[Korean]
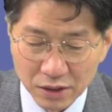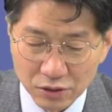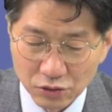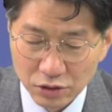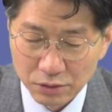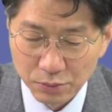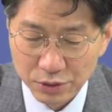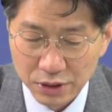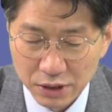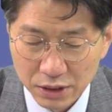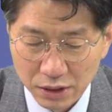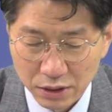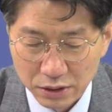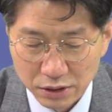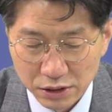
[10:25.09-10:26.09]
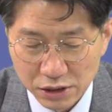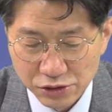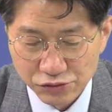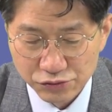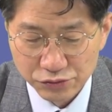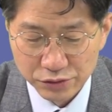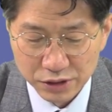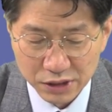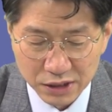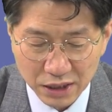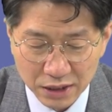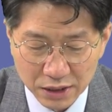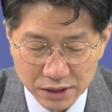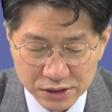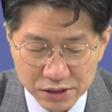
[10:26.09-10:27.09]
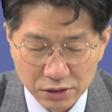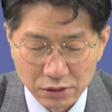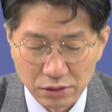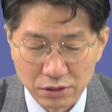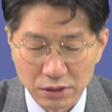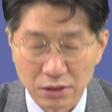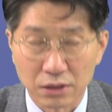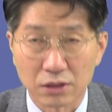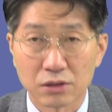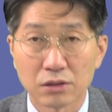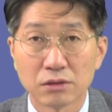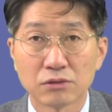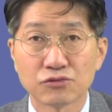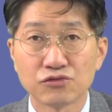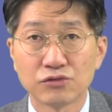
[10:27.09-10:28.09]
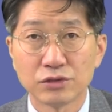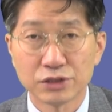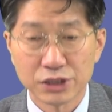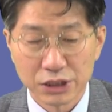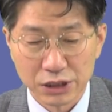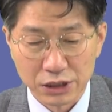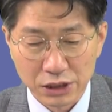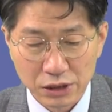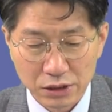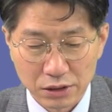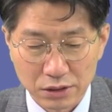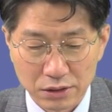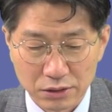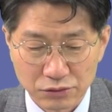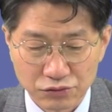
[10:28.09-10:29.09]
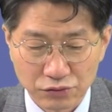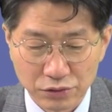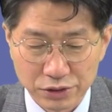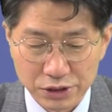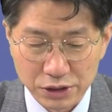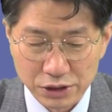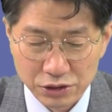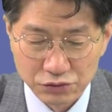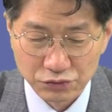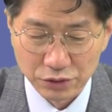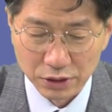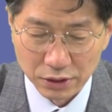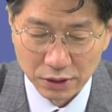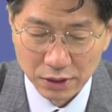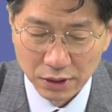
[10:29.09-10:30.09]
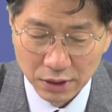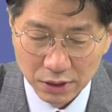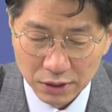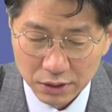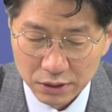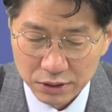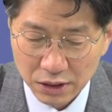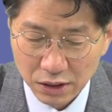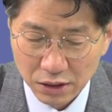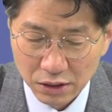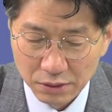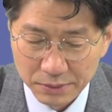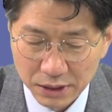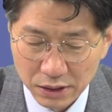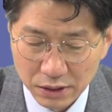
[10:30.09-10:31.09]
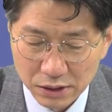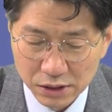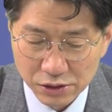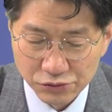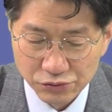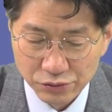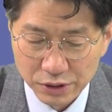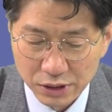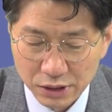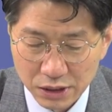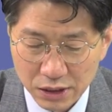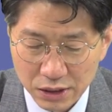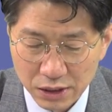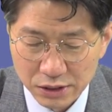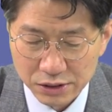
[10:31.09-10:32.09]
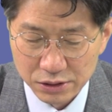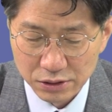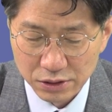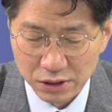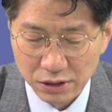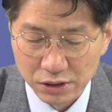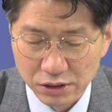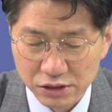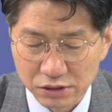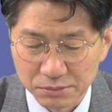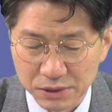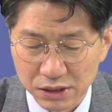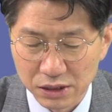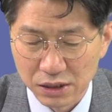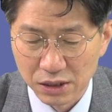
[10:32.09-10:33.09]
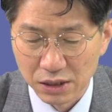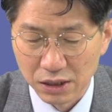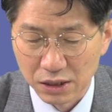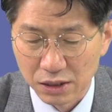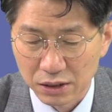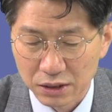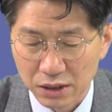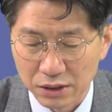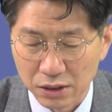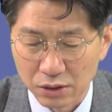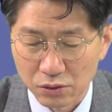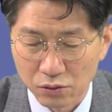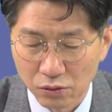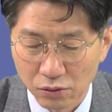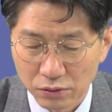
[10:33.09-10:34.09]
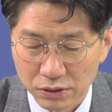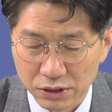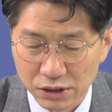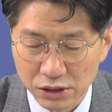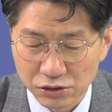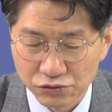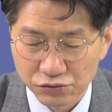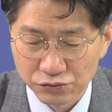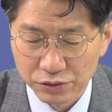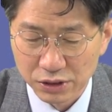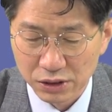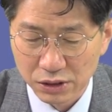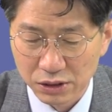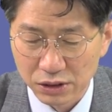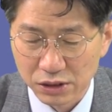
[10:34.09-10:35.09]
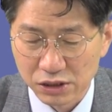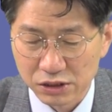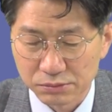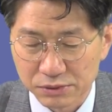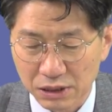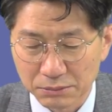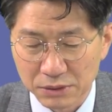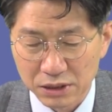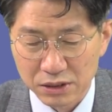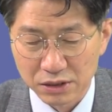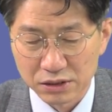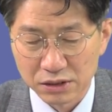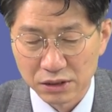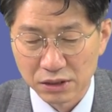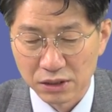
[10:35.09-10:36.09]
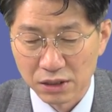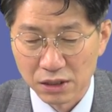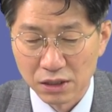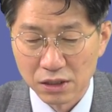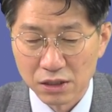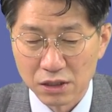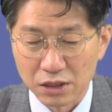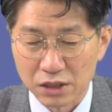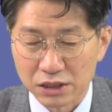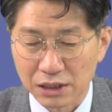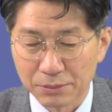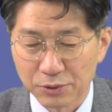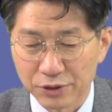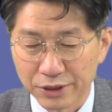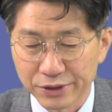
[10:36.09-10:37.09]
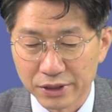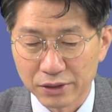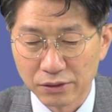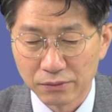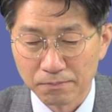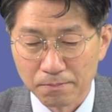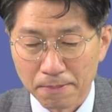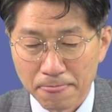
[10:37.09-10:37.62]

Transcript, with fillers: 여기 보니까 일 순위 당해 지역, 예, 수원시, 수원시 십구일. 그 다음에 일 순위 기타 지역이 이십이일 날 하게 돼 있고, 이 순위 이십삼일까지 이렇게 잡아놨네요.